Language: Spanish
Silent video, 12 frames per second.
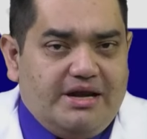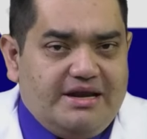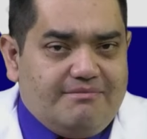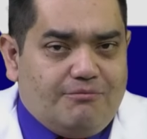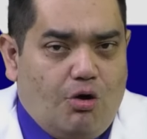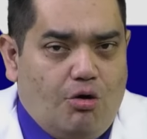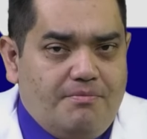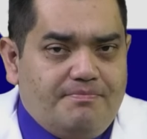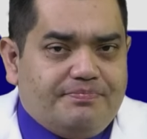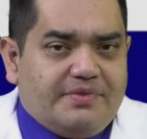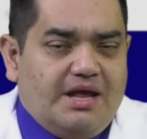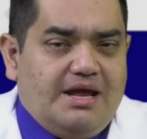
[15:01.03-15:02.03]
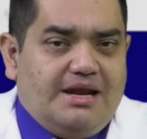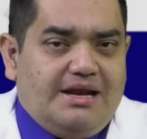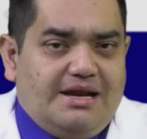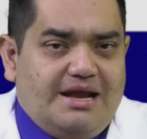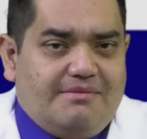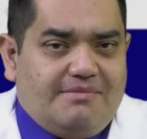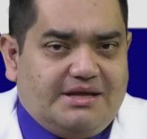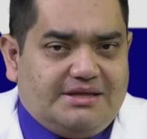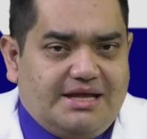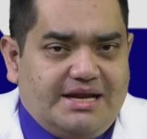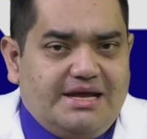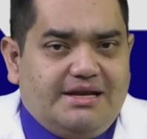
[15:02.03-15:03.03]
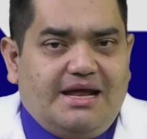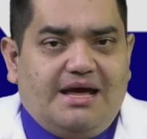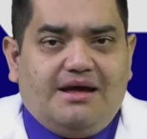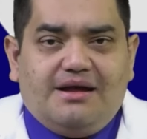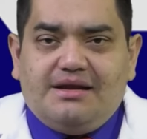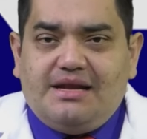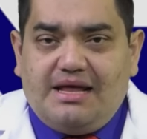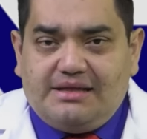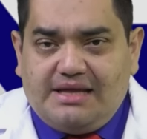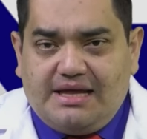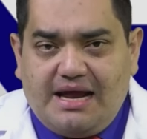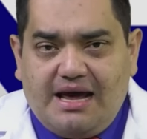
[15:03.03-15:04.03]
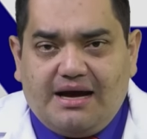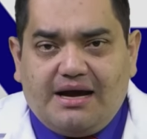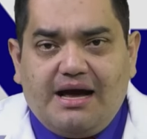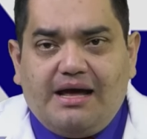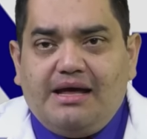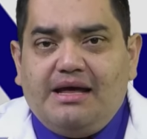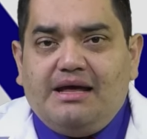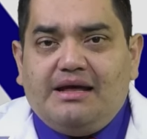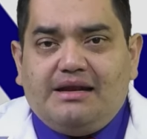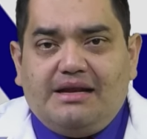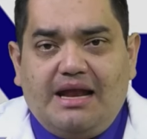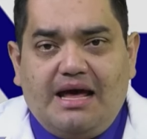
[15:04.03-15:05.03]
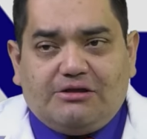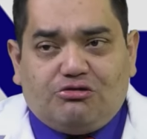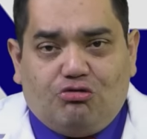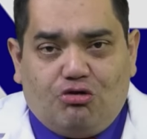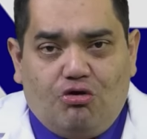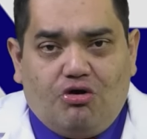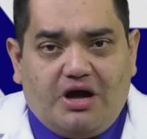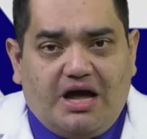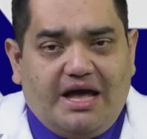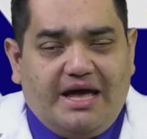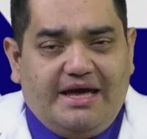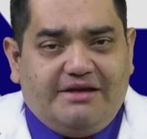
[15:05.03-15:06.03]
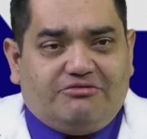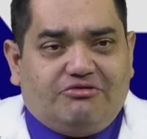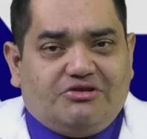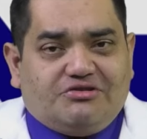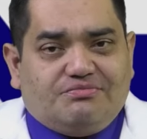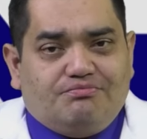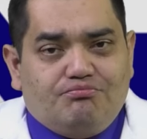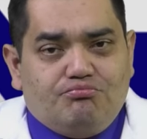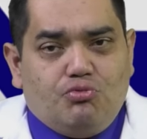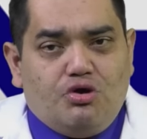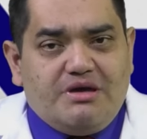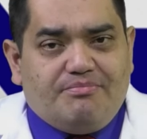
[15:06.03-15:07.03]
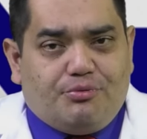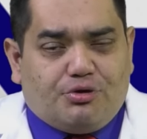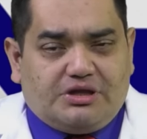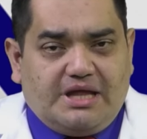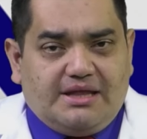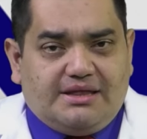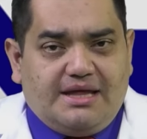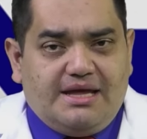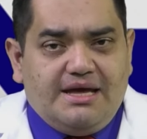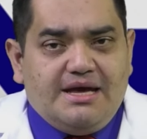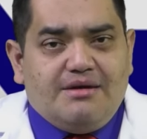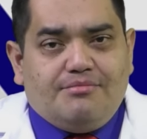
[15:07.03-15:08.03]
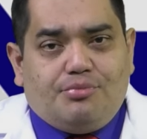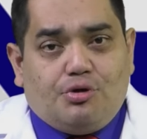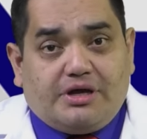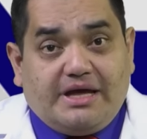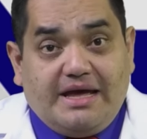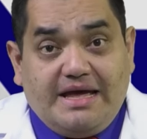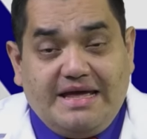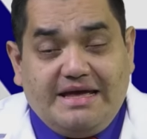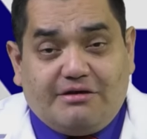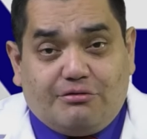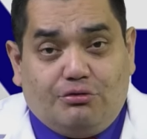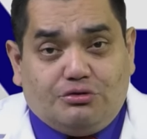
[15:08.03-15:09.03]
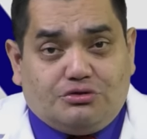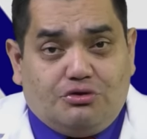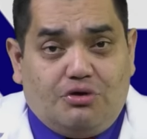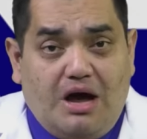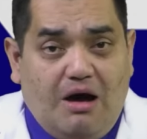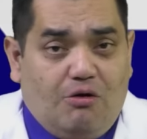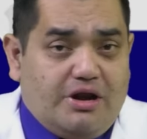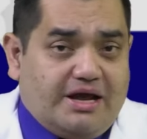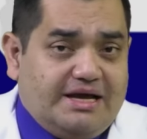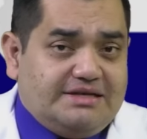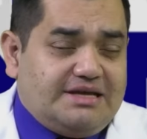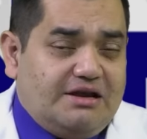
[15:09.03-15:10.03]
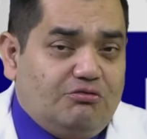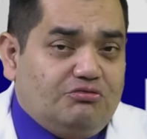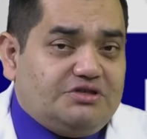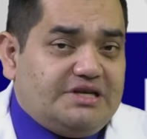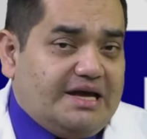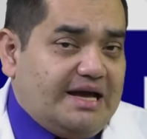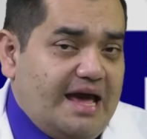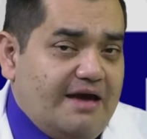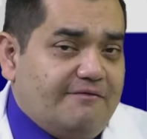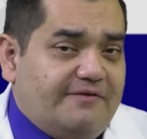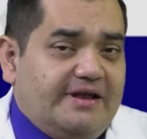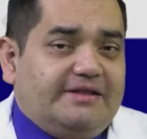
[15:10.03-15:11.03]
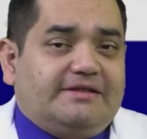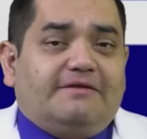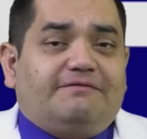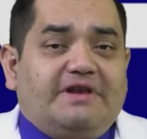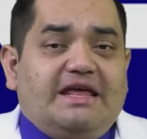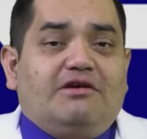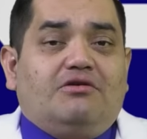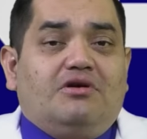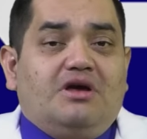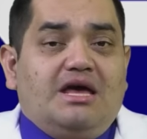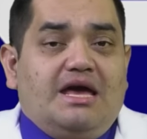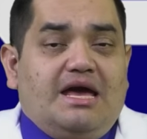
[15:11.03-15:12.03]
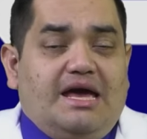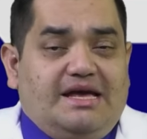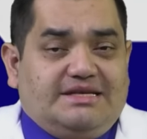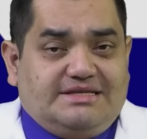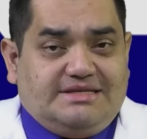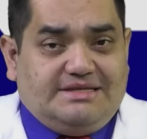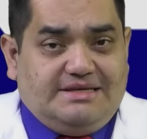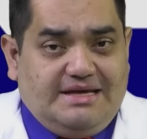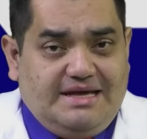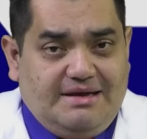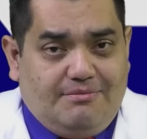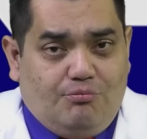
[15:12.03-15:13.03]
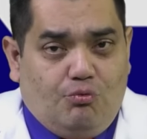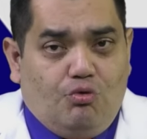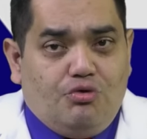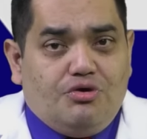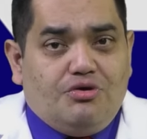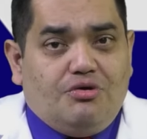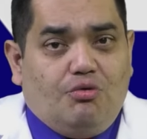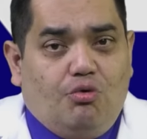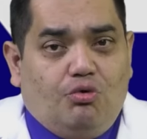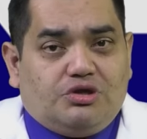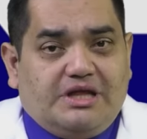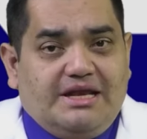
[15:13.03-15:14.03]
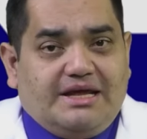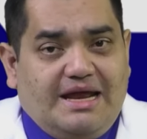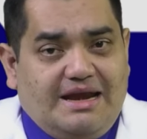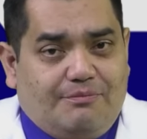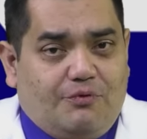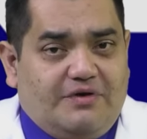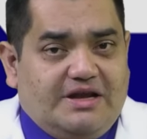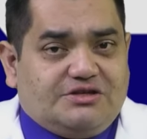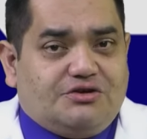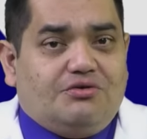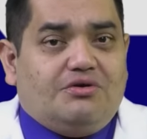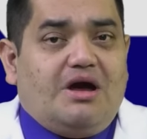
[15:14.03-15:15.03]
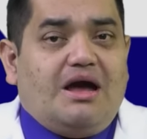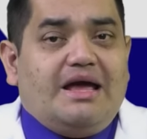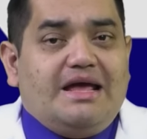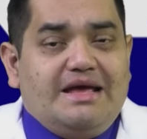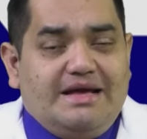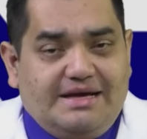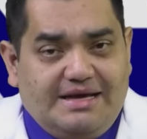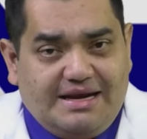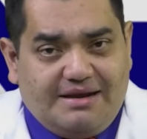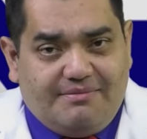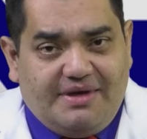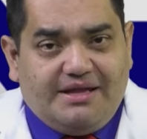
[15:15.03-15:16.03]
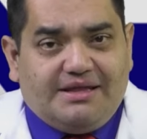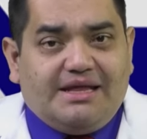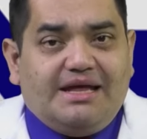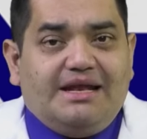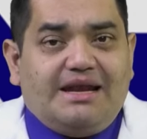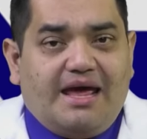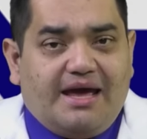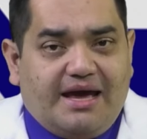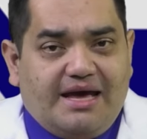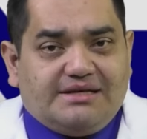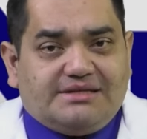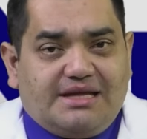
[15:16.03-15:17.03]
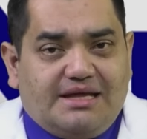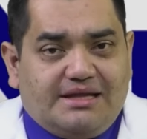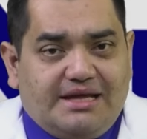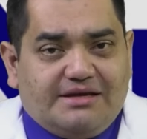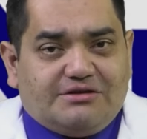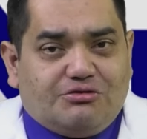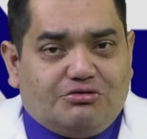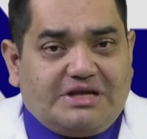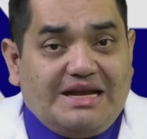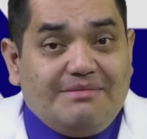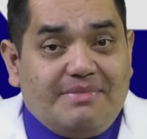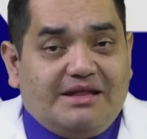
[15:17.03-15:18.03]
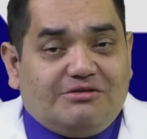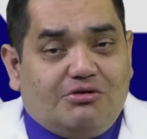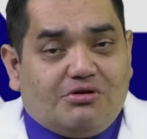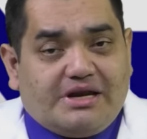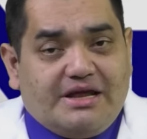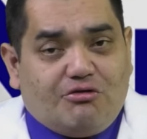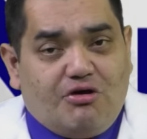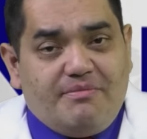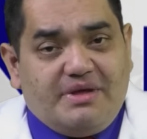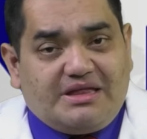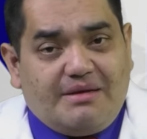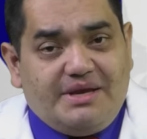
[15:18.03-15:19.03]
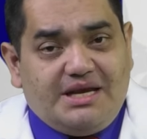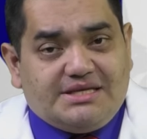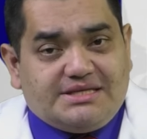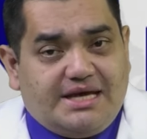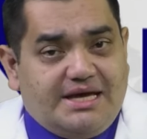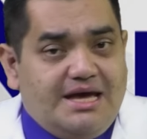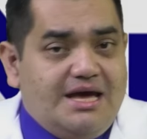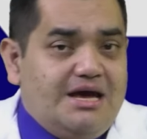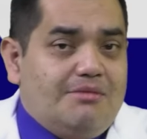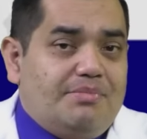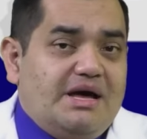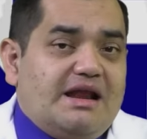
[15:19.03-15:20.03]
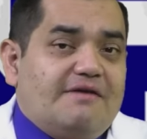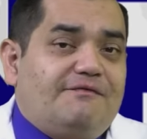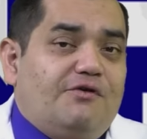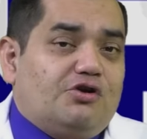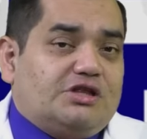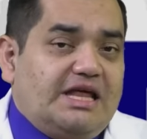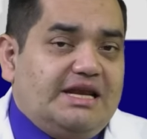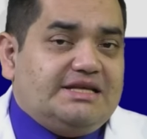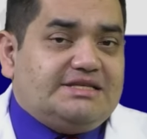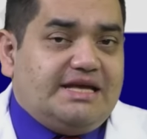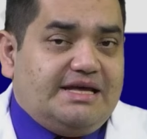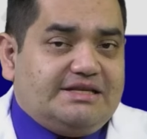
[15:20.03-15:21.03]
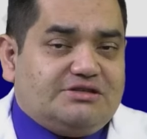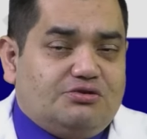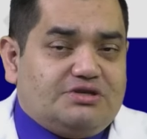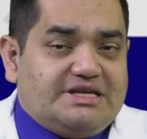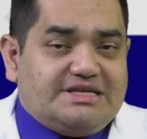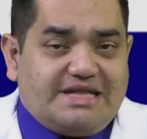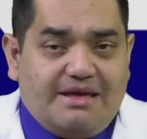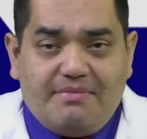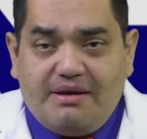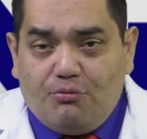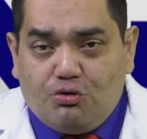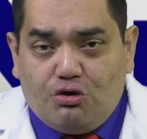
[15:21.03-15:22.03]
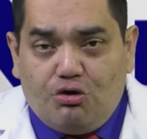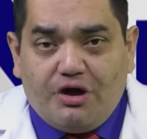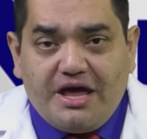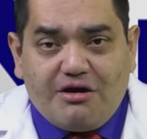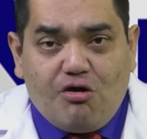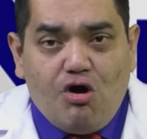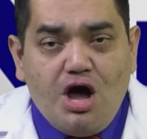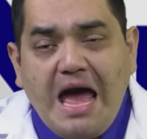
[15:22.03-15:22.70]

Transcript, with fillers: el limón, la mandarina, la naranja, la toronja. Esto es muy importante porque incluso ahora que se anuncia que hay frente frío, es muy útil que la población incremente la ingesta de estos alimentos ricos en vitamina C para fortalecer su sistema inmunológico